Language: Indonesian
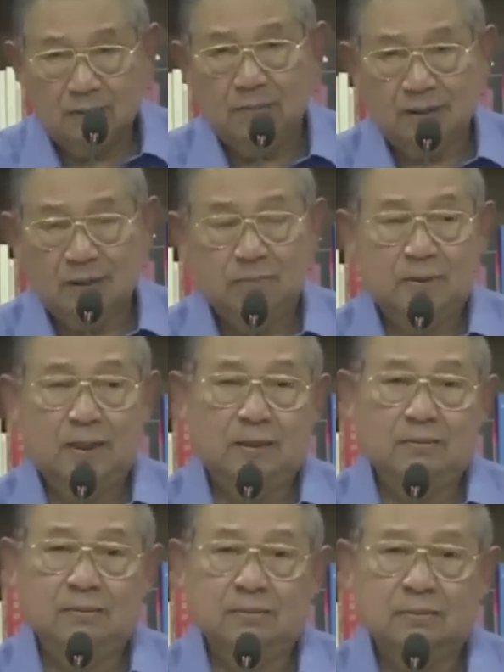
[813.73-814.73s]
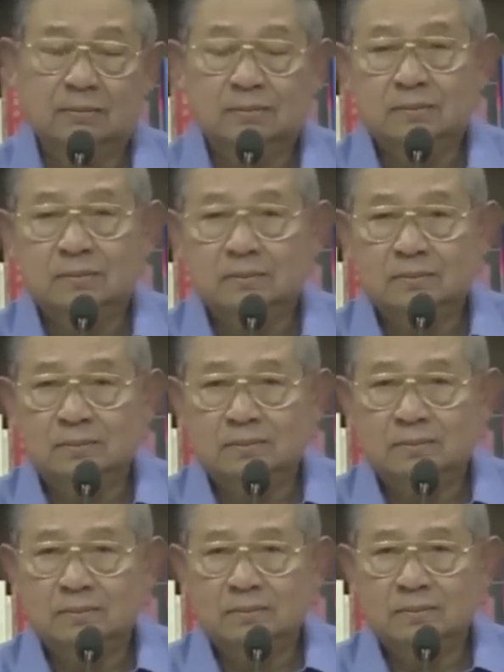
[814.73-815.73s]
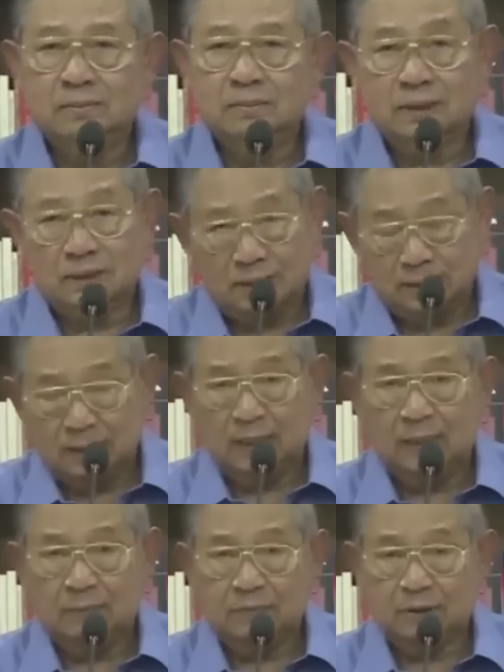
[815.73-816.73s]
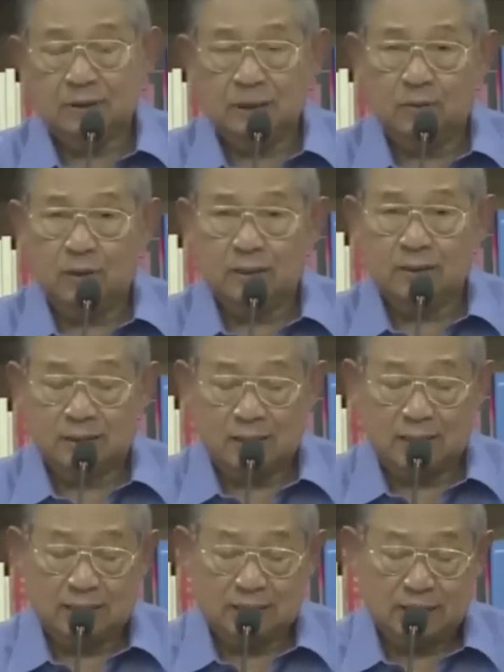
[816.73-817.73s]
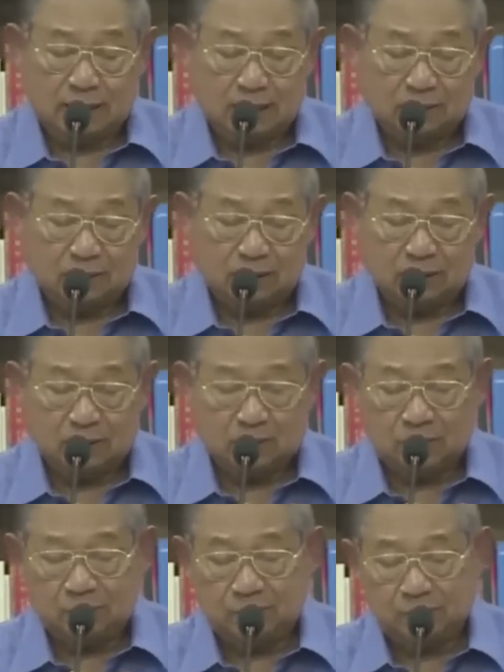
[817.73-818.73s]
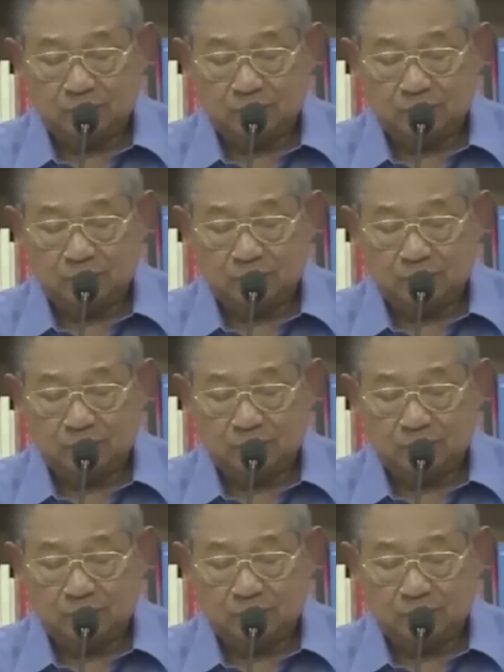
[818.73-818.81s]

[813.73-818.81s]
Tiba-tiba terjadilah peristiwa tiga hari yang lalu itu.